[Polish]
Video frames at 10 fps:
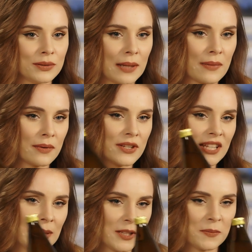Tutaj mamy
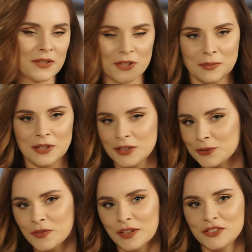750
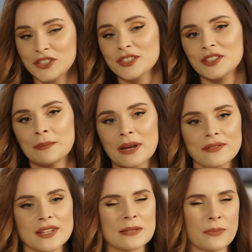ml, jak widzicie jest to
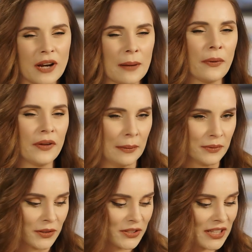naprawdę spora
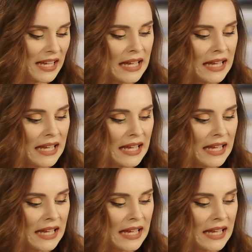pojemność.